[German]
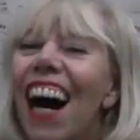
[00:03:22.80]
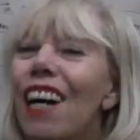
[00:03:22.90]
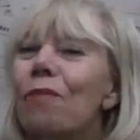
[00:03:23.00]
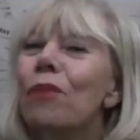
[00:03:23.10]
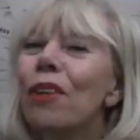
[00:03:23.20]

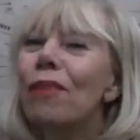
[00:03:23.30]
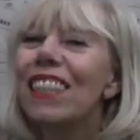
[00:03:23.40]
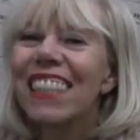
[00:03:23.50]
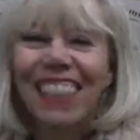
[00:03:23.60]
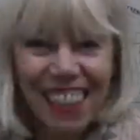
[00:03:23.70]
I
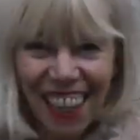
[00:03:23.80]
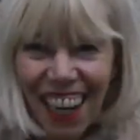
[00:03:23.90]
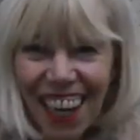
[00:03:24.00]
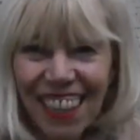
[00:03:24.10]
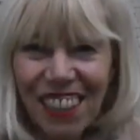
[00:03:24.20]
promise.
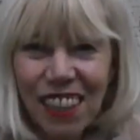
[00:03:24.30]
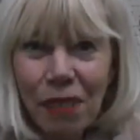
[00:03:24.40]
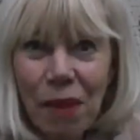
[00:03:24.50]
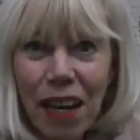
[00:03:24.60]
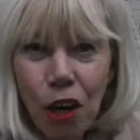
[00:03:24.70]
Also
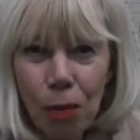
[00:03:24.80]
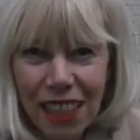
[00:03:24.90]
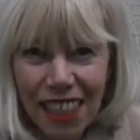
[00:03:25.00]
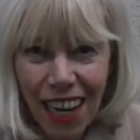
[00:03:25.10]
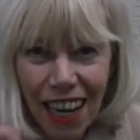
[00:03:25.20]
gib mir einen
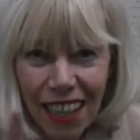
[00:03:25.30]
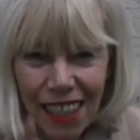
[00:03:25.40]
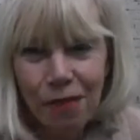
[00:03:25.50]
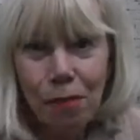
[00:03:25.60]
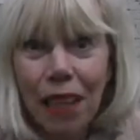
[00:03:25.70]
Kommentar,
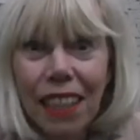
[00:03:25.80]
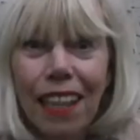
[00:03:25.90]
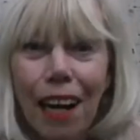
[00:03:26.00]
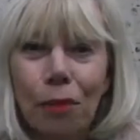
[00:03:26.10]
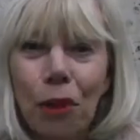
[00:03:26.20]
macht
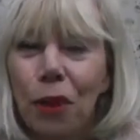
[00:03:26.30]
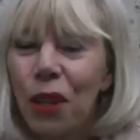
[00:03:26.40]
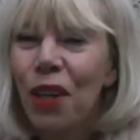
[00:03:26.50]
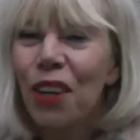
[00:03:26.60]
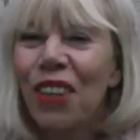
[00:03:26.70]
ein Abo
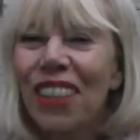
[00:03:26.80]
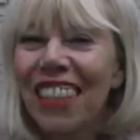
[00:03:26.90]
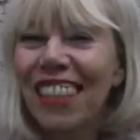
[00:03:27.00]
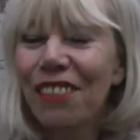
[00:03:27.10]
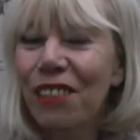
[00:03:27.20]
und
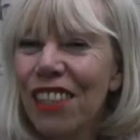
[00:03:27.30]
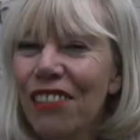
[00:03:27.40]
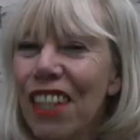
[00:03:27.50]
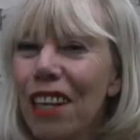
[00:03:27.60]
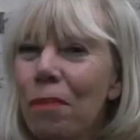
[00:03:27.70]
dann sehen wir uns
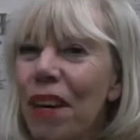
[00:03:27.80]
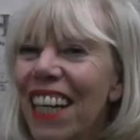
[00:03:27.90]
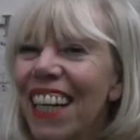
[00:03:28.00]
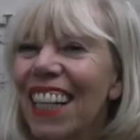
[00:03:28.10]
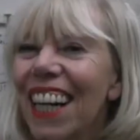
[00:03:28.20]
wieder
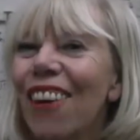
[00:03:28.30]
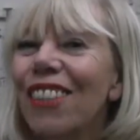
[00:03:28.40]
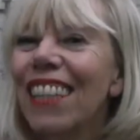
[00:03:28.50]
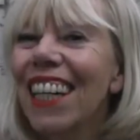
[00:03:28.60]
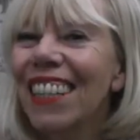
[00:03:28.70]
bei
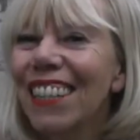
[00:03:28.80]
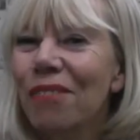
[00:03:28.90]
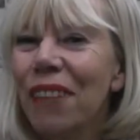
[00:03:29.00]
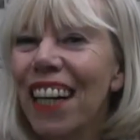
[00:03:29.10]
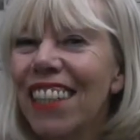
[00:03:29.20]
Kauskant
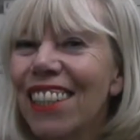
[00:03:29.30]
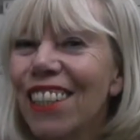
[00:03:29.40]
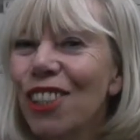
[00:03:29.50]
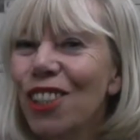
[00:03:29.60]
und bei Angie.